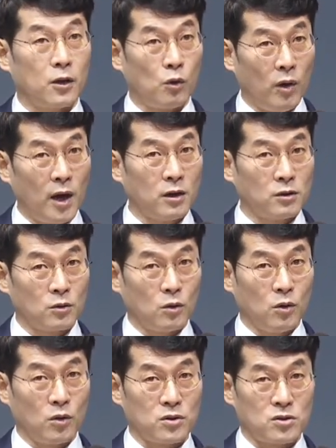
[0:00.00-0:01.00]

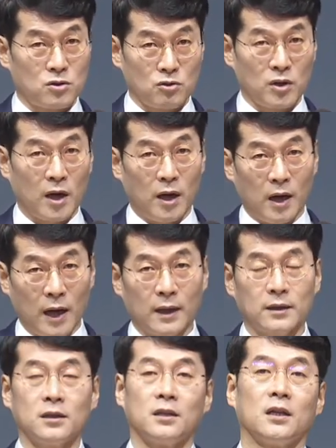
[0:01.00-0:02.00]
교황으로
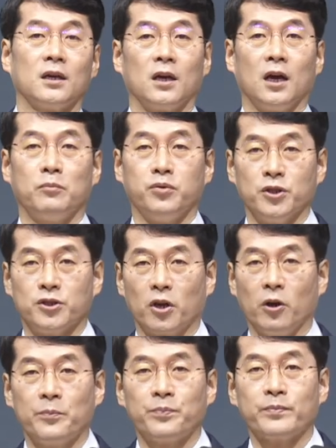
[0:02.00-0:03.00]
즉위한 아,
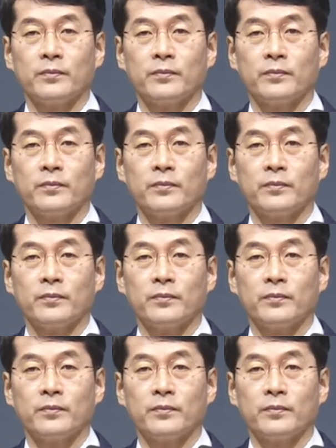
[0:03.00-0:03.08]
분이죠.